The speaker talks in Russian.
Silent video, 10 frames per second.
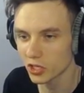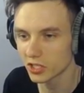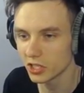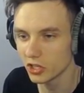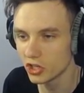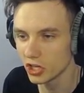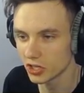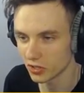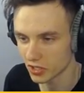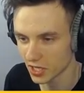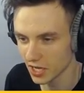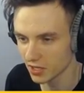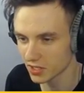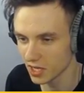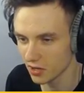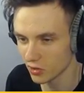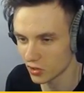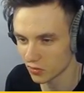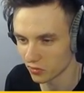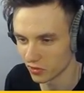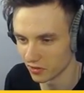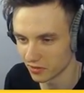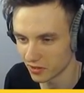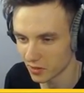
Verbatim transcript: кстати, читинс. Я не знаю ничего. Ты